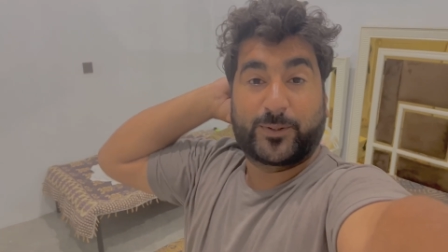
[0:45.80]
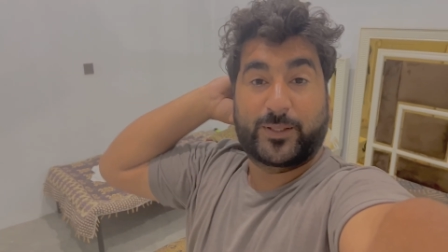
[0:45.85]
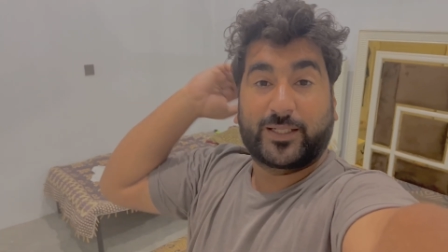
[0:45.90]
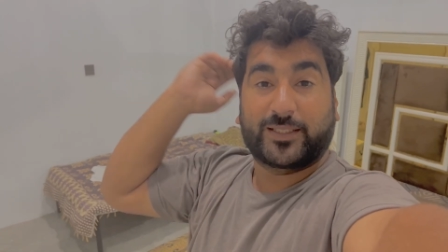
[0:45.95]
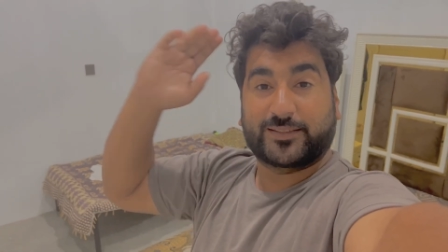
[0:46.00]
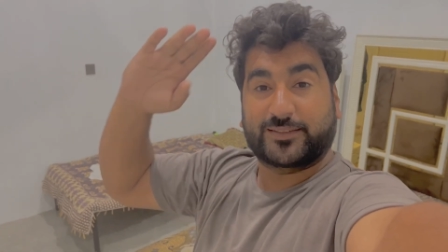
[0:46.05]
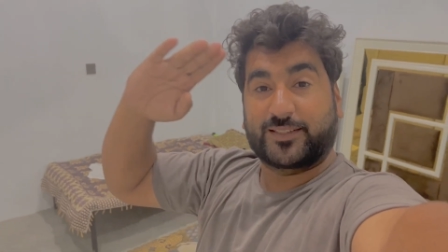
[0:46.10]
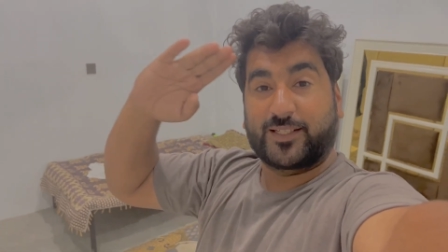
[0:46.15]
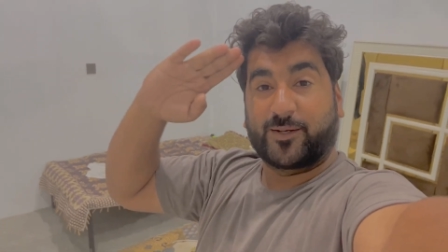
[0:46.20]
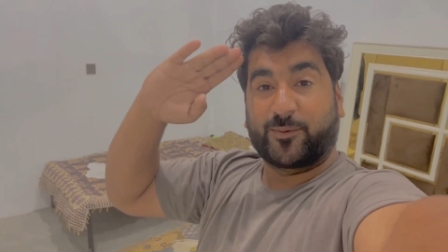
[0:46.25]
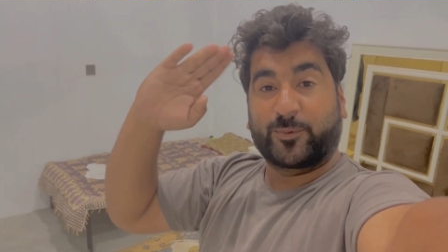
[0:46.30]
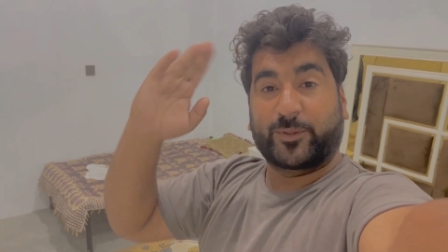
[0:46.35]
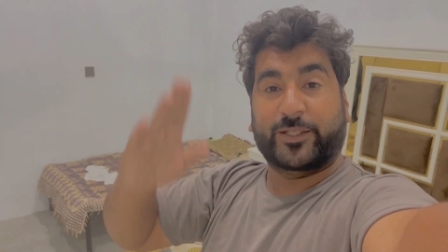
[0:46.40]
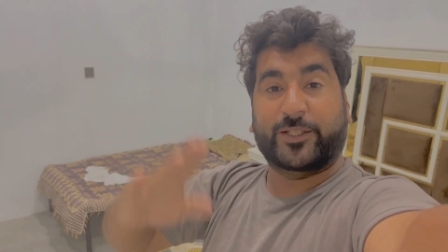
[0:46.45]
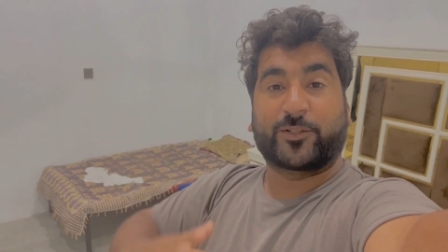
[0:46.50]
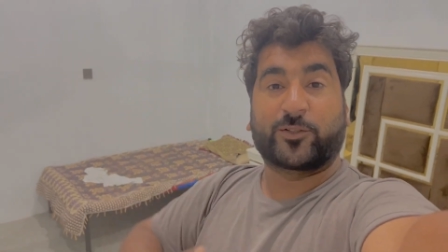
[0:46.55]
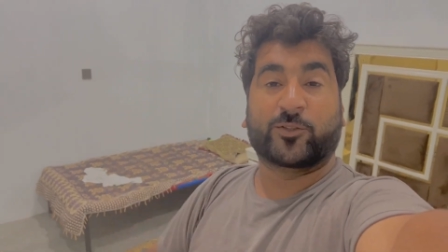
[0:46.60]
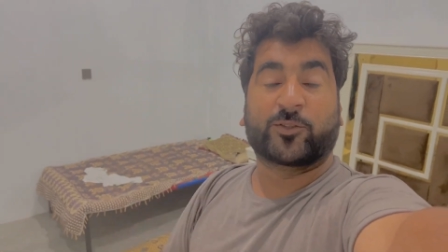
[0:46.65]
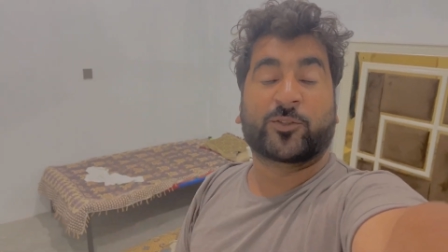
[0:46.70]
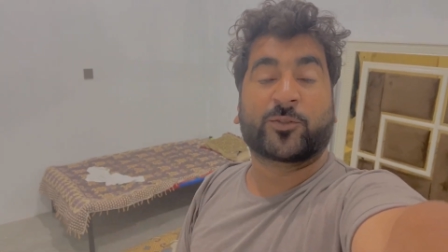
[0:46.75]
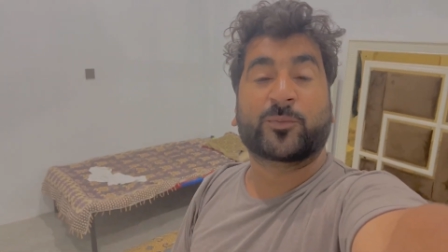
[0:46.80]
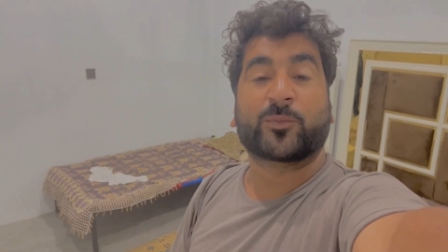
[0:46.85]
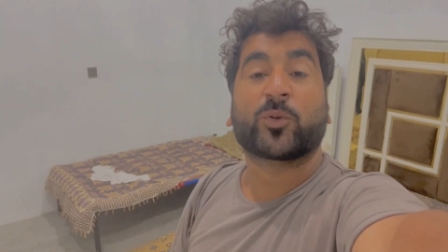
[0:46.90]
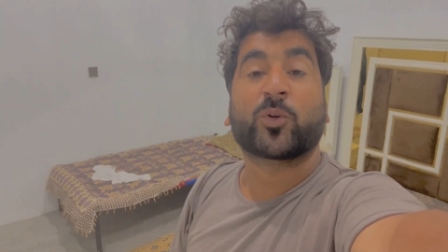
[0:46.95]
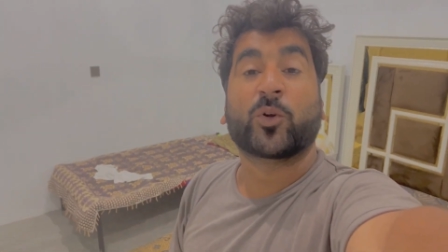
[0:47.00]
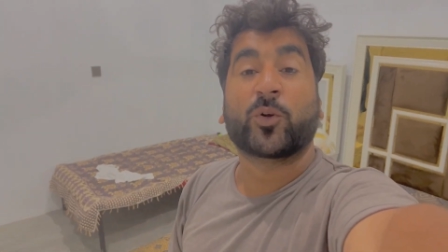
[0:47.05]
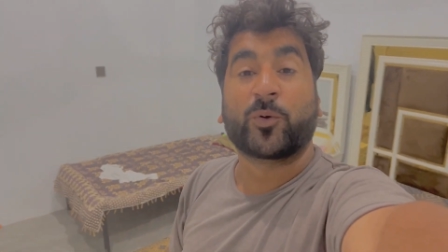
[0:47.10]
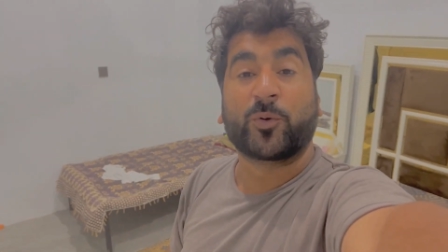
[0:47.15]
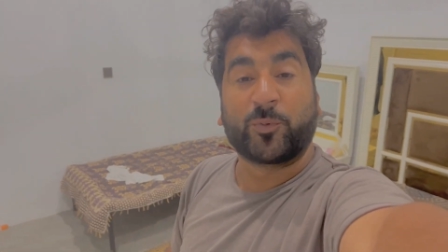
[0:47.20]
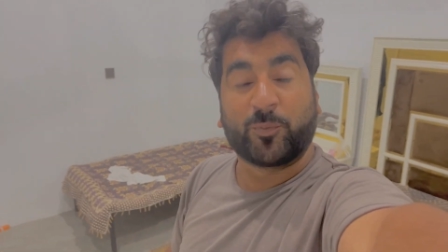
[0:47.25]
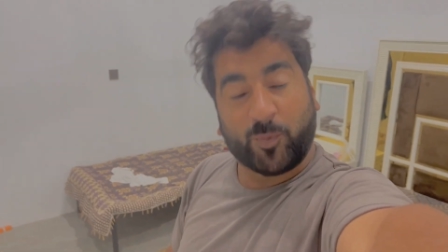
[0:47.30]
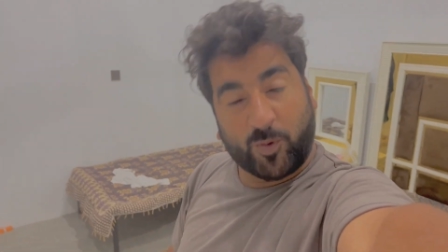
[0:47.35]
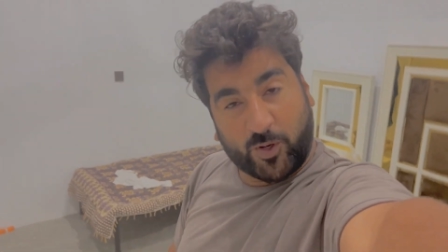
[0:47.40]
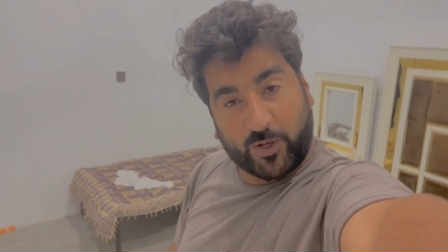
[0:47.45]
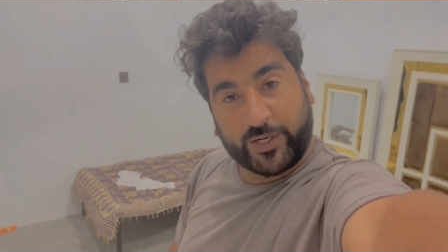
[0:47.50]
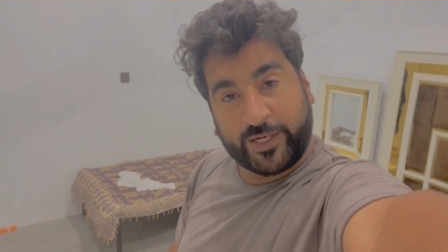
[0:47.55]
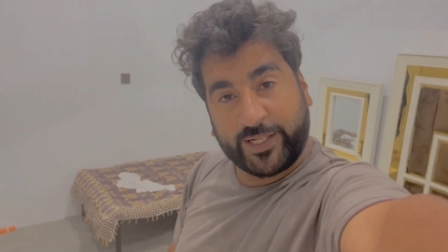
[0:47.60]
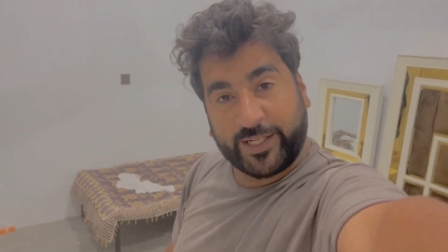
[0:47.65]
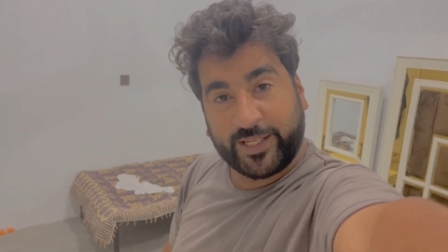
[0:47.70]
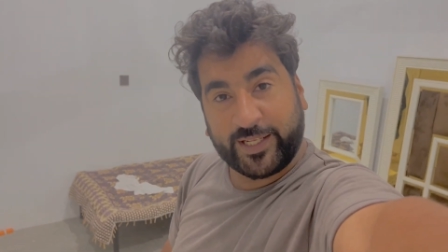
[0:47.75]
अस्सलाम वालेकुम गुड
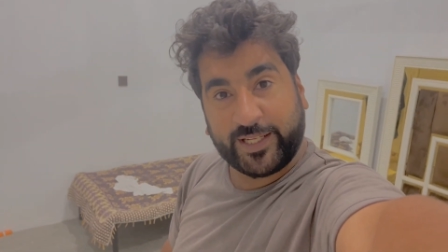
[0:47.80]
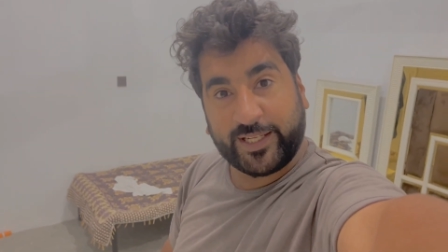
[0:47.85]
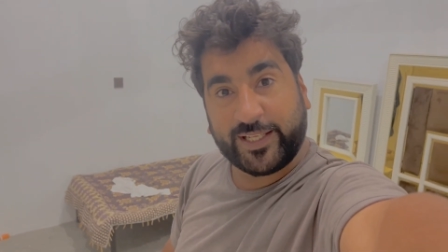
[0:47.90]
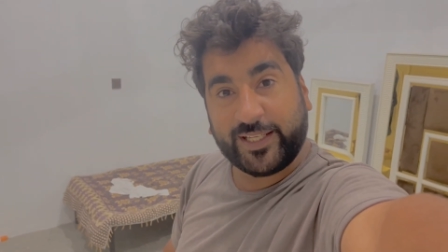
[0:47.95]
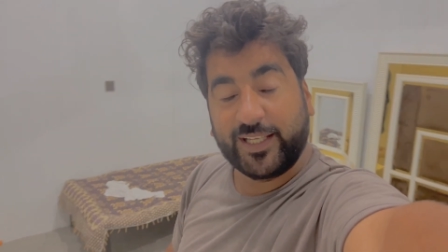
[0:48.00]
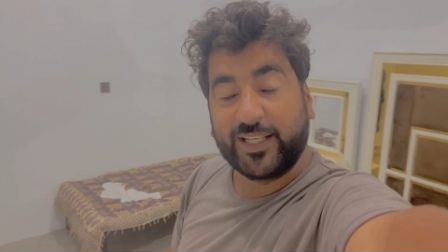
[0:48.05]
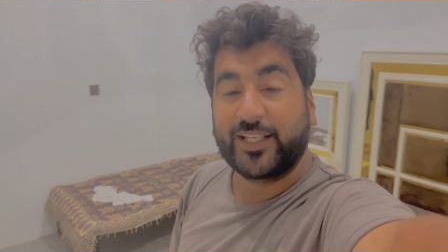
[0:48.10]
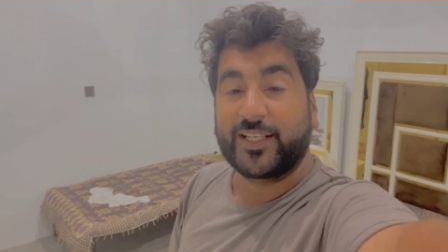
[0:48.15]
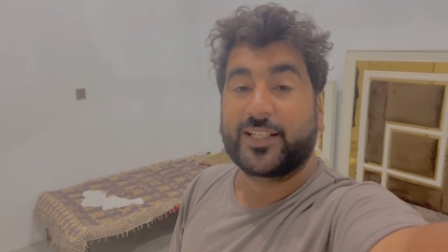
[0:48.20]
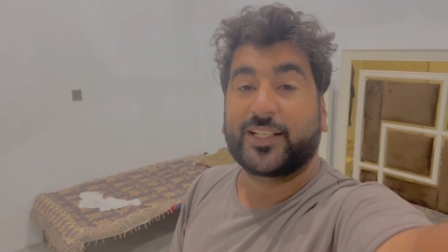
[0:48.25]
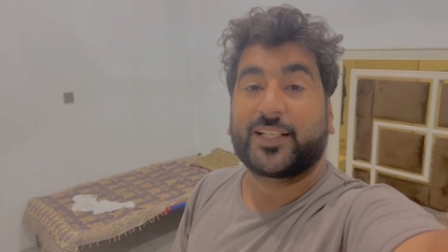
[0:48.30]
मॉर्निंग